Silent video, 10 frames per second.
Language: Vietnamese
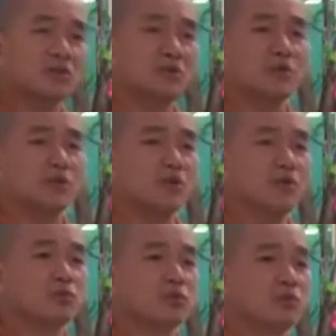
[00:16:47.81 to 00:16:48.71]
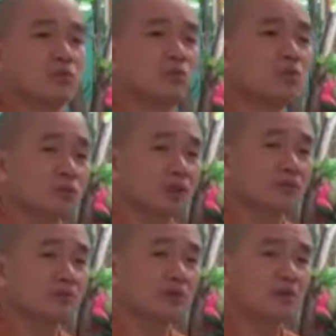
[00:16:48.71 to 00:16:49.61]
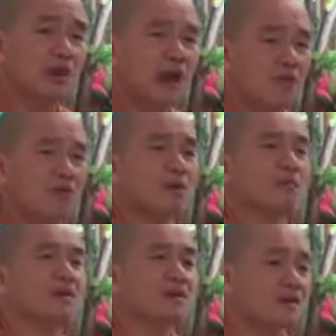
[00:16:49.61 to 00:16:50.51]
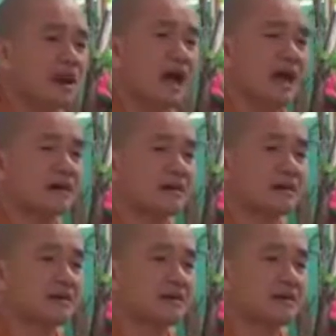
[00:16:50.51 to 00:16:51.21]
nhiều cái côn trùng nó rút rỉa trong đó, đau quá bà rên la.